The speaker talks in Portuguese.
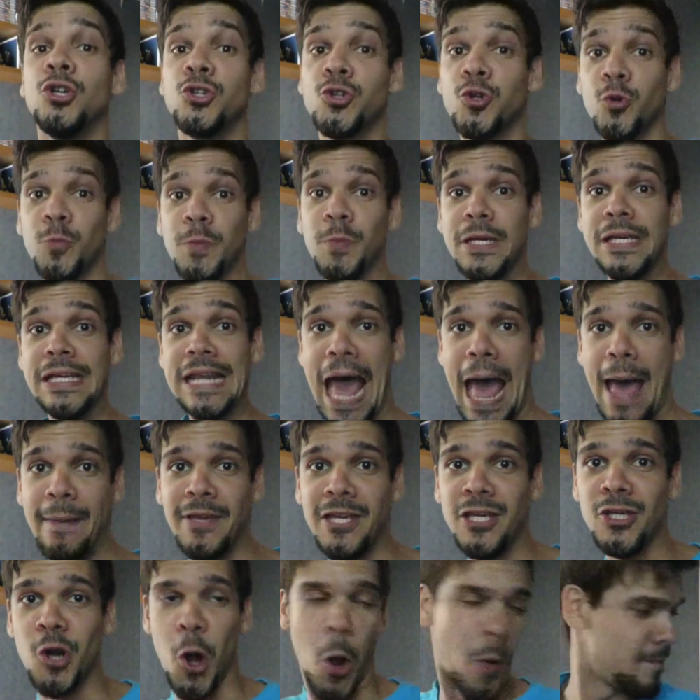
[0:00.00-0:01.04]

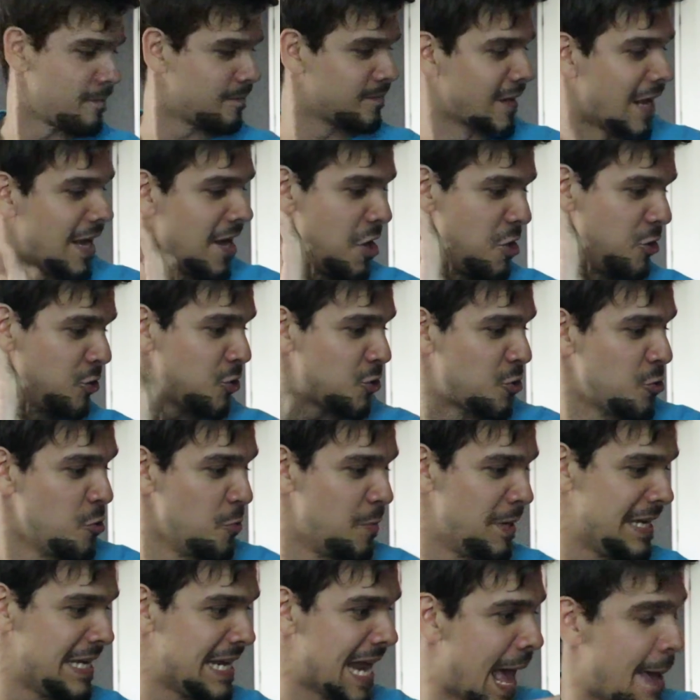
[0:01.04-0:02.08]
chubirariro,
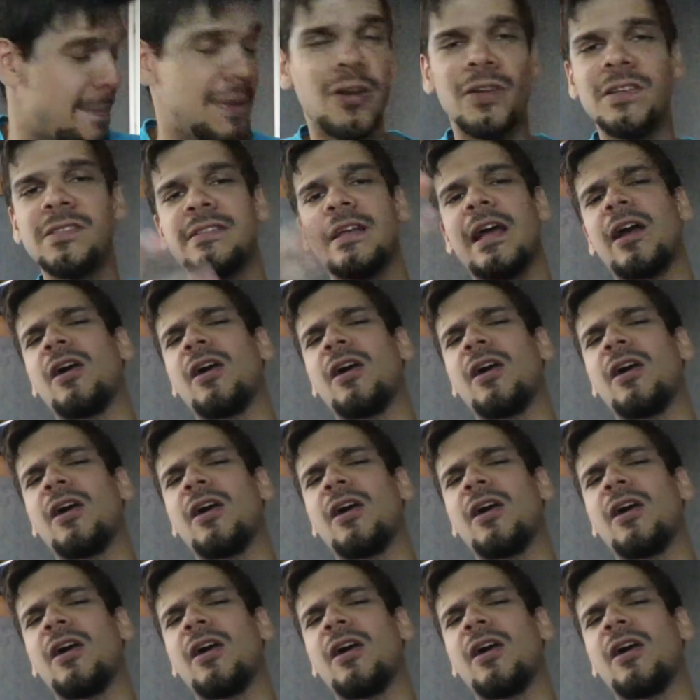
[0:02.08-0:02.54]
chubirariro, esse